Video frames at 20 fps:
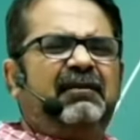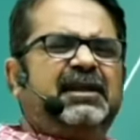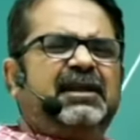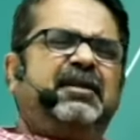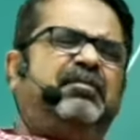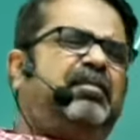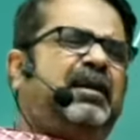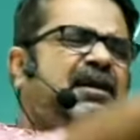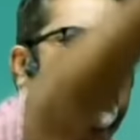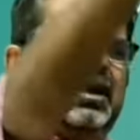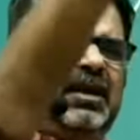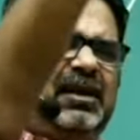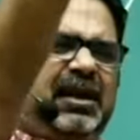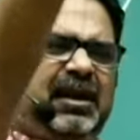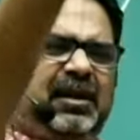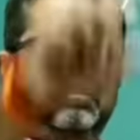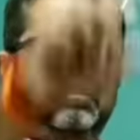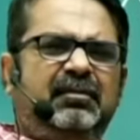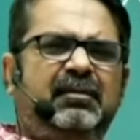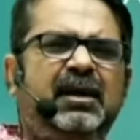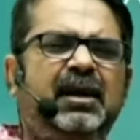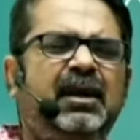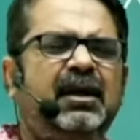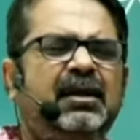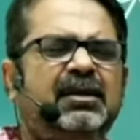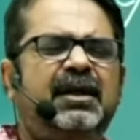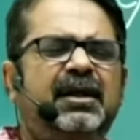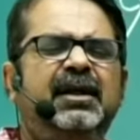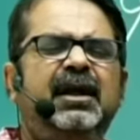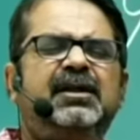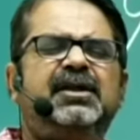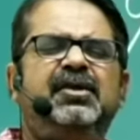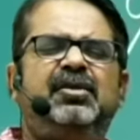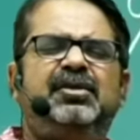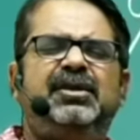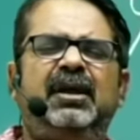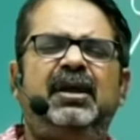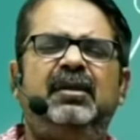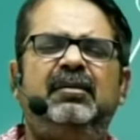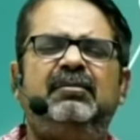दरवाजे बंद कर दें सन्यासी
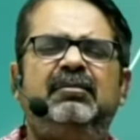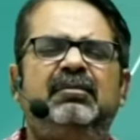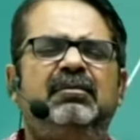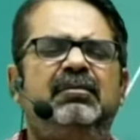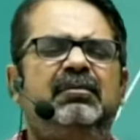हो जाए